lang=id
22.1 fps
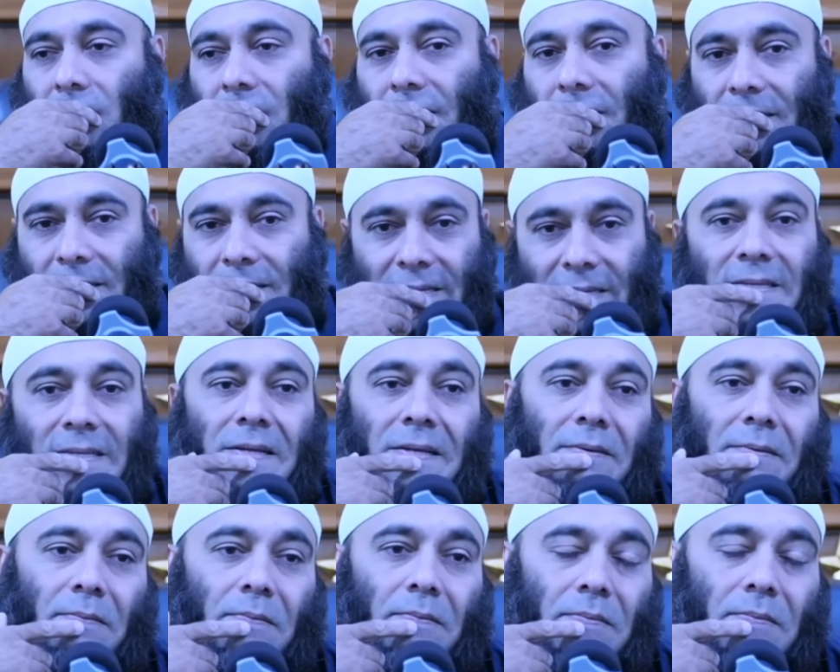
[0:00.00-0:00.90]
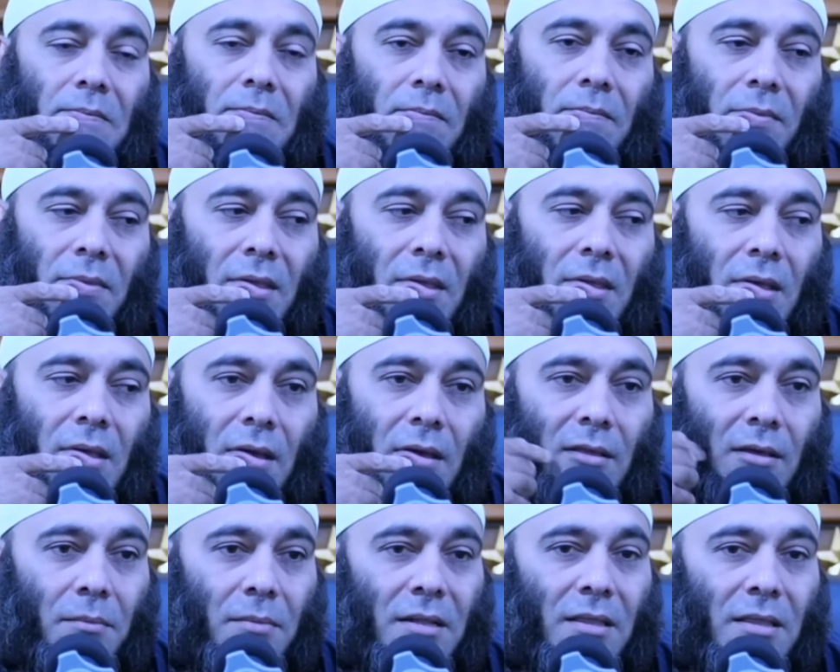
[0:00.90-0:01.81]
Kecerdasan.
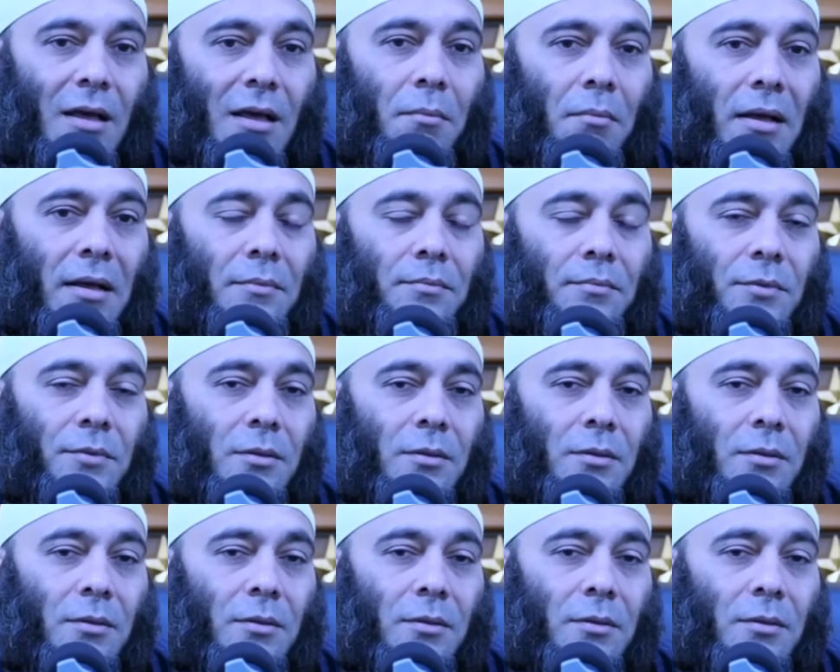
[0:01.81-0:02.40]
Itu yang pertama.